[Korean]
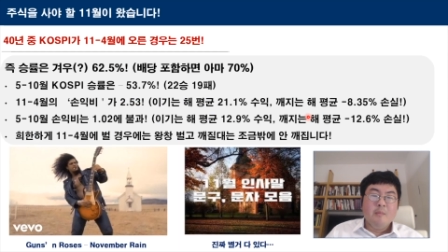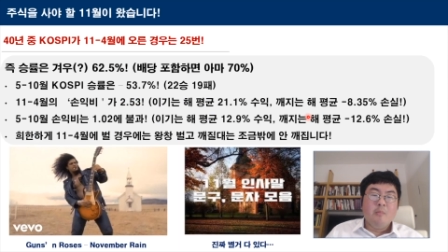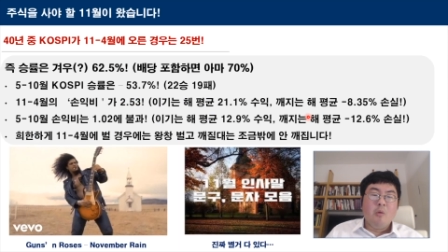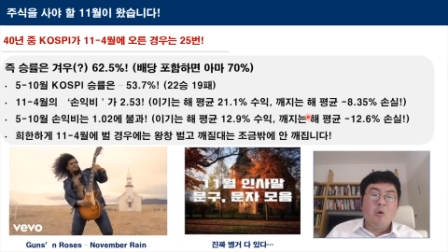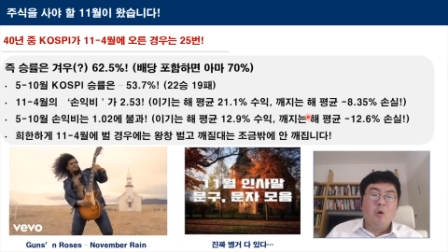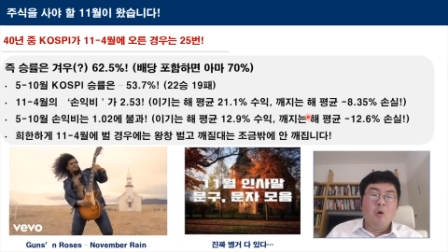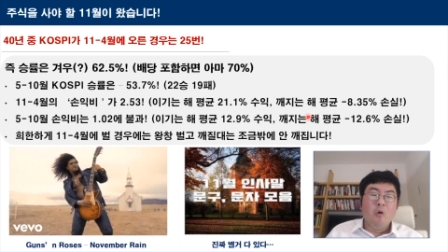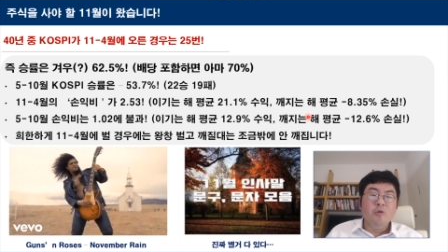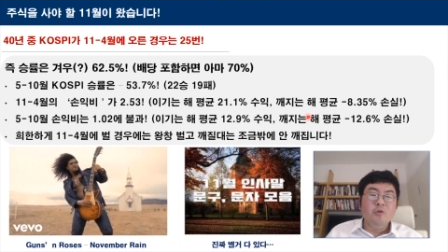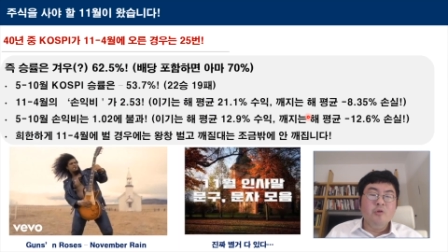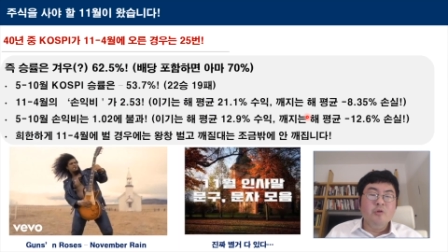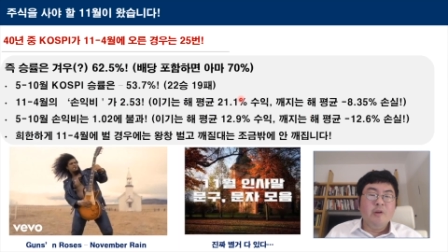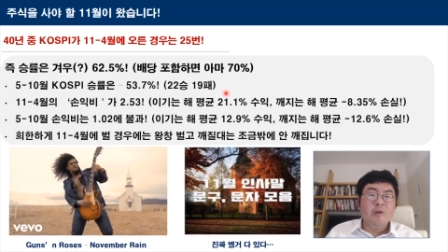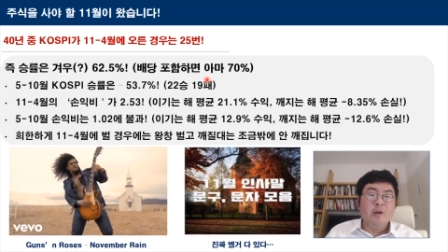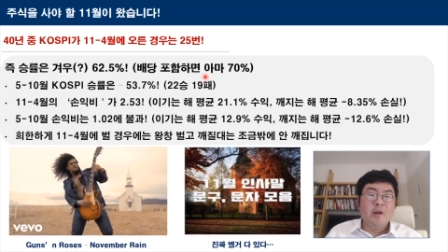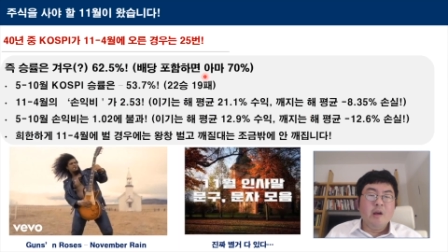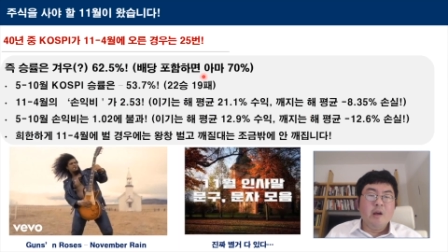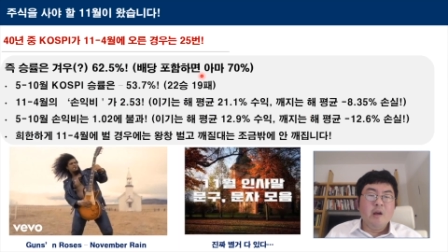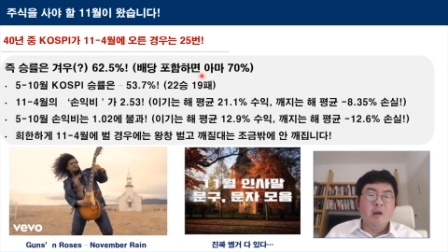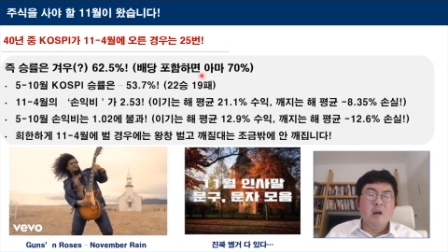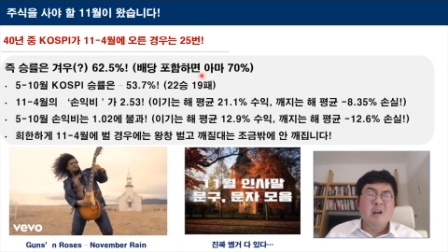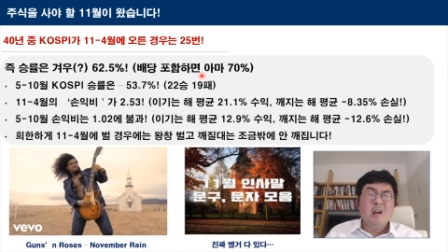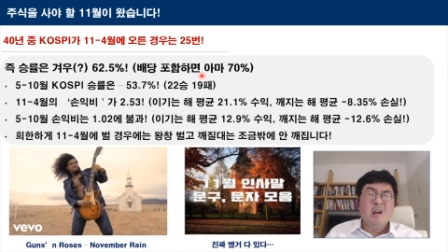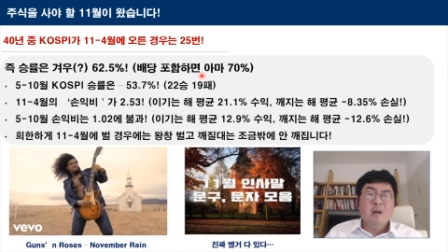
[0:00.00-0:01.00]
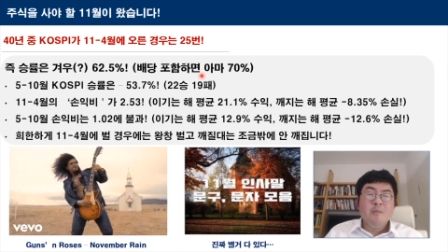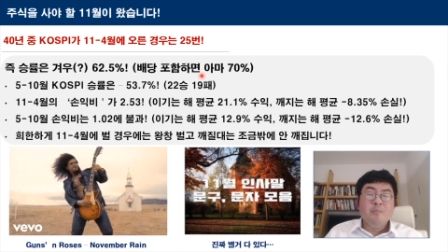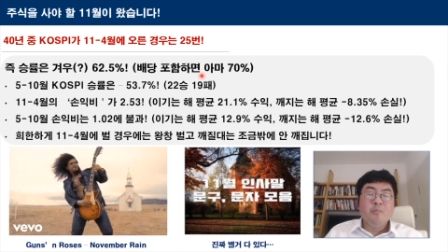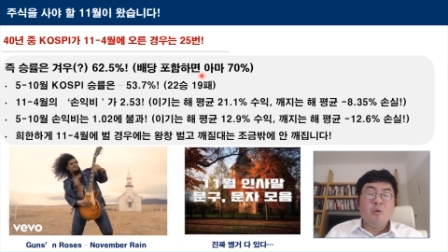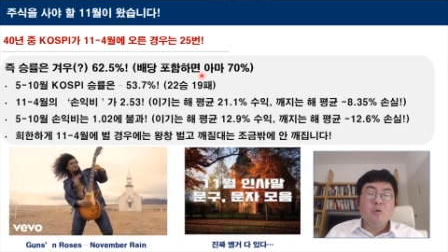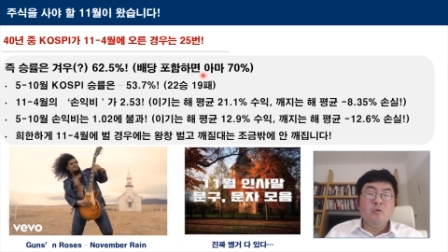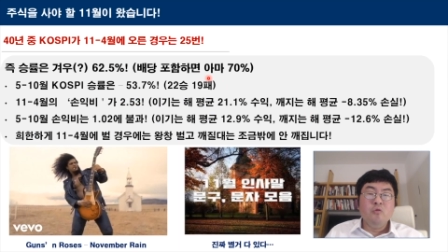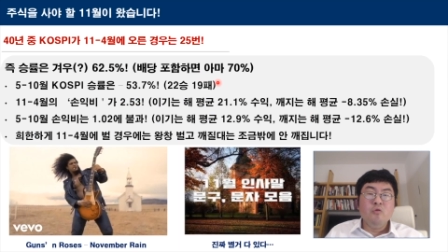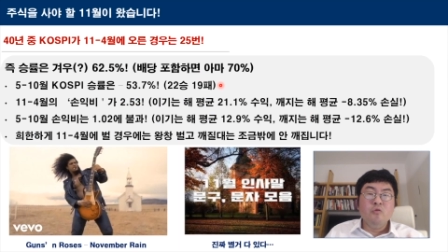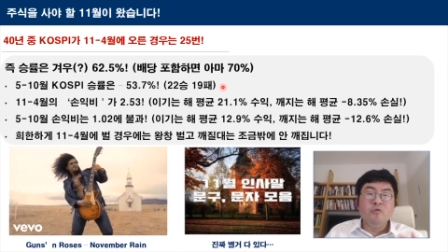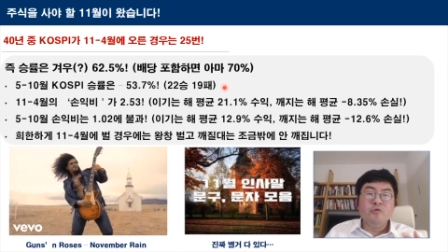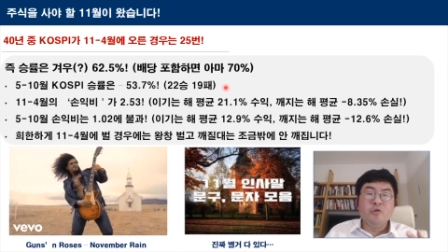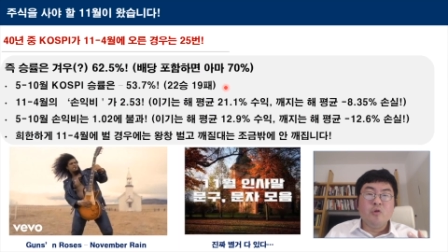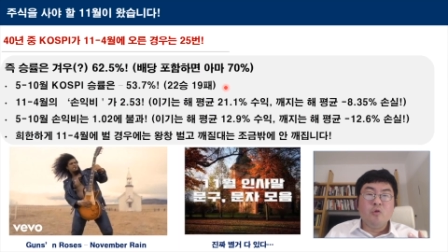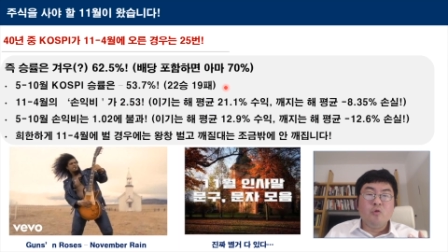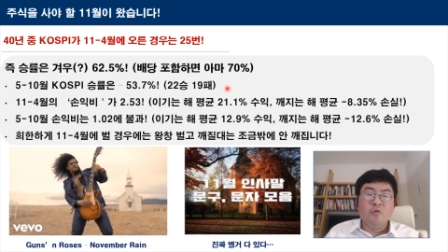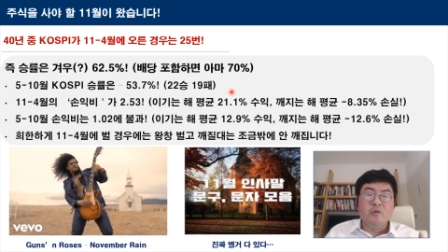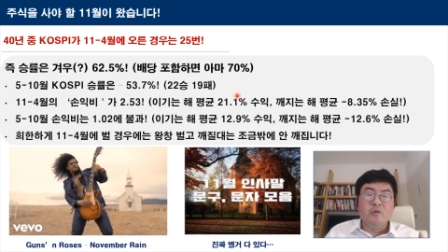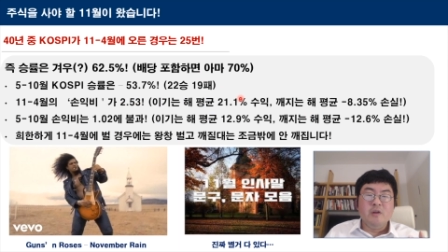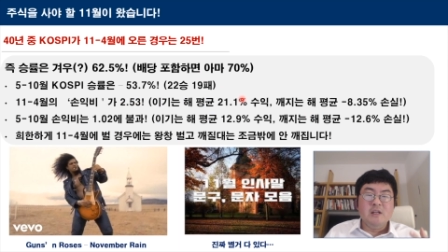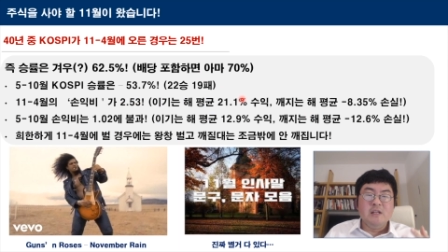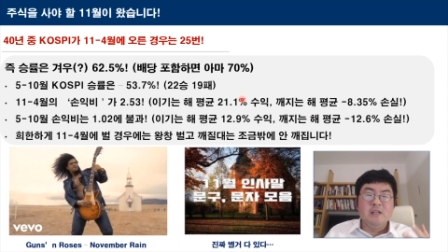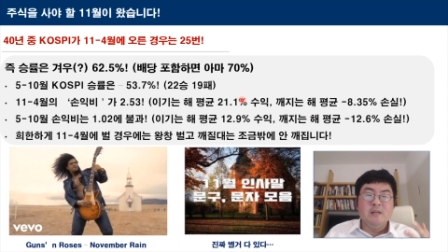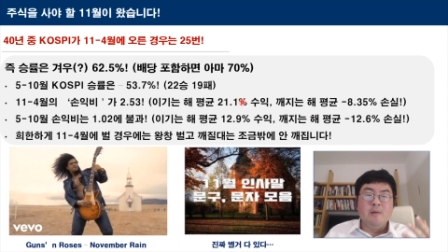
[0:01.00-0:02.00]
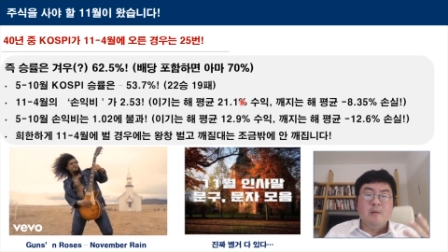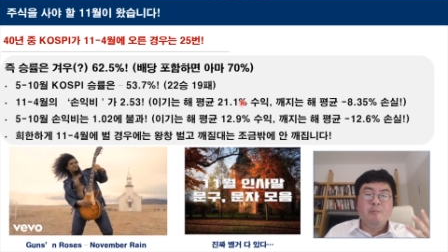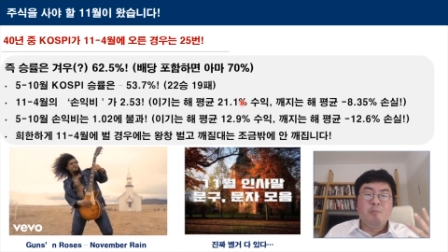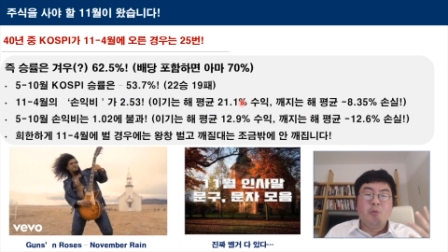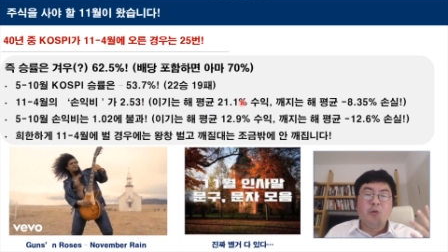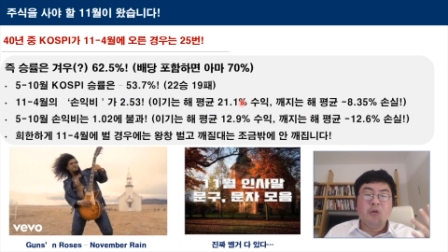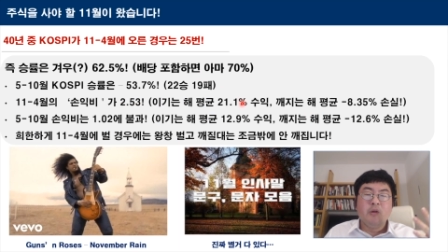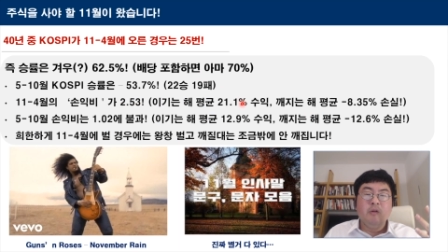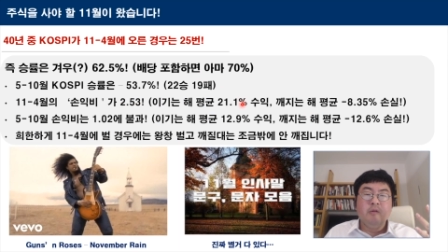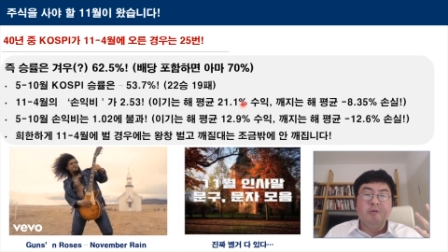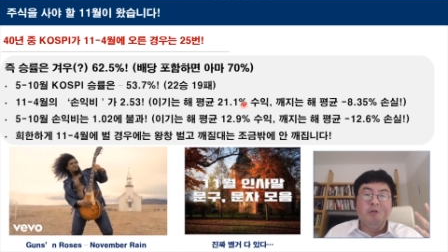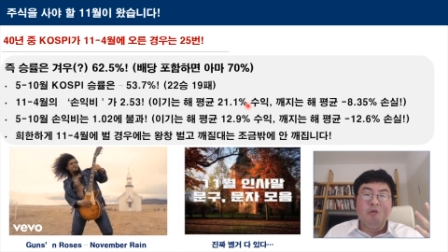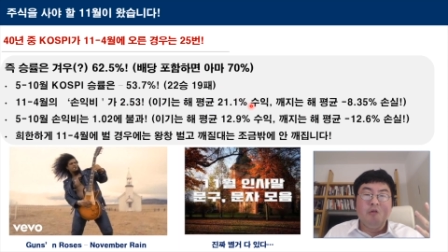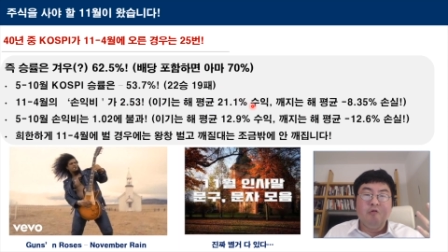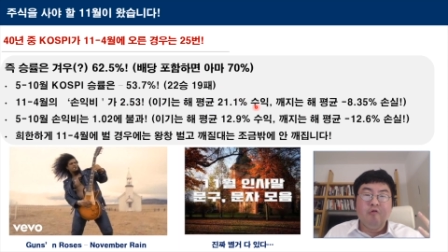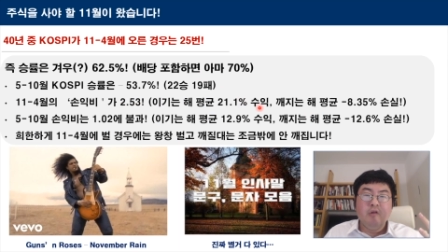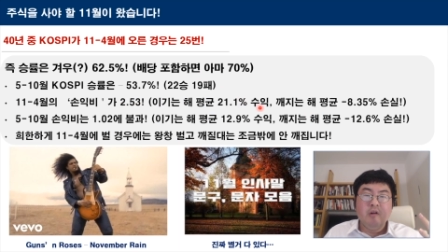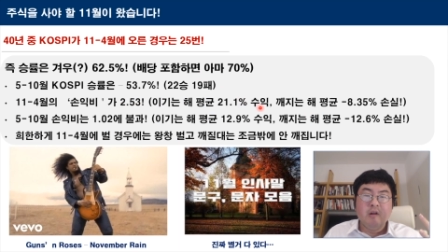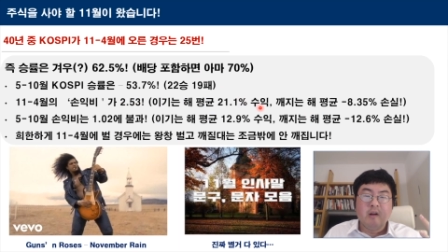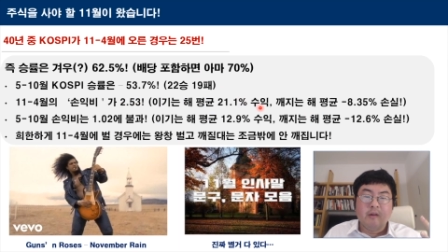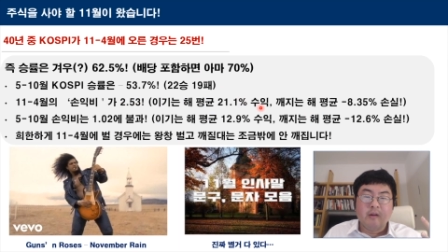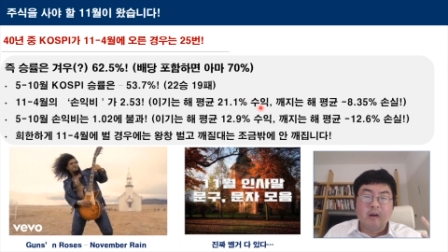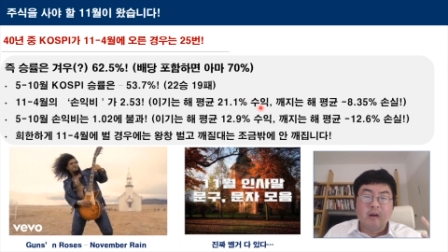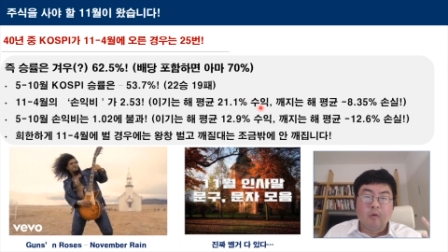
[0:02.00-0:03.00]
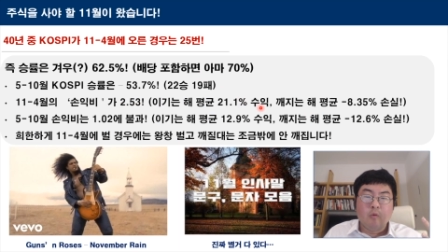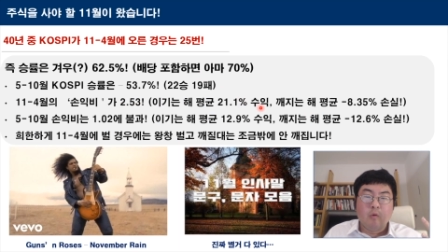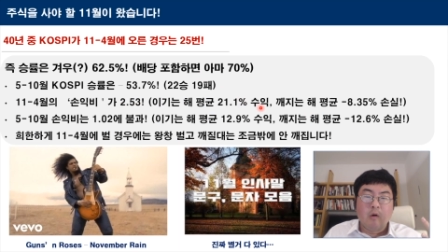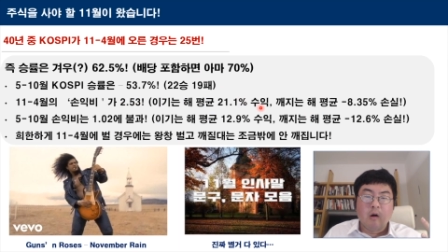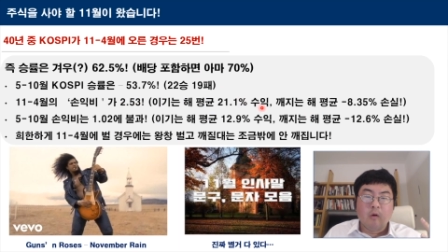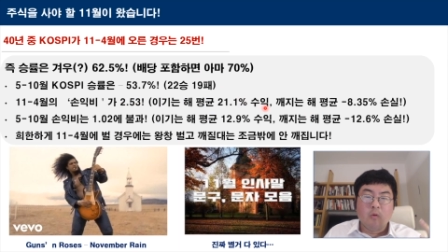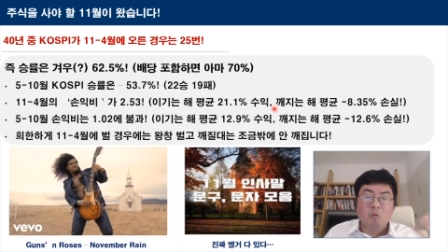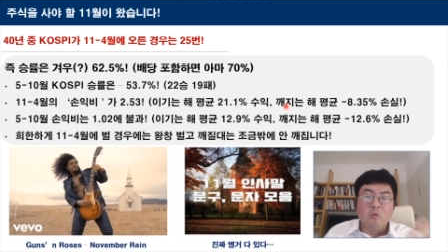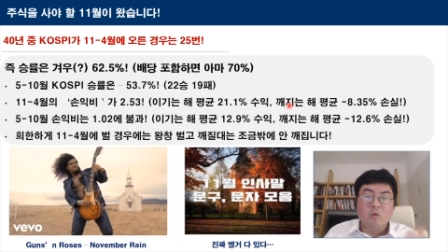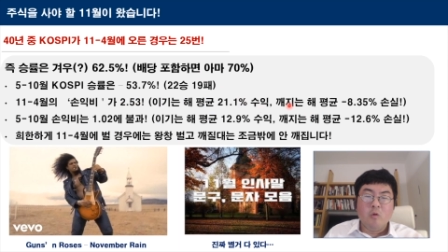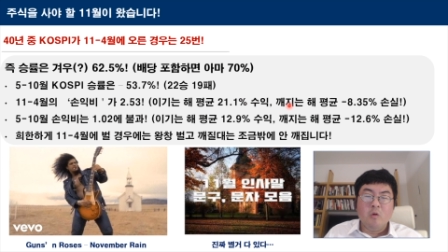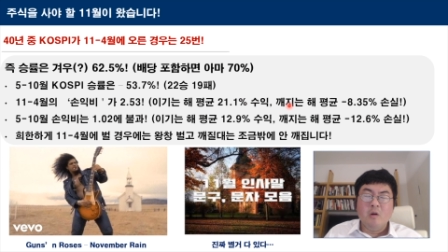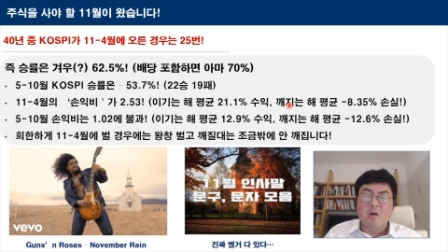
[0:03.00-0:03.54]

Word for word: 버는 해 평균적으로 21%의 수익이 난다고 하고,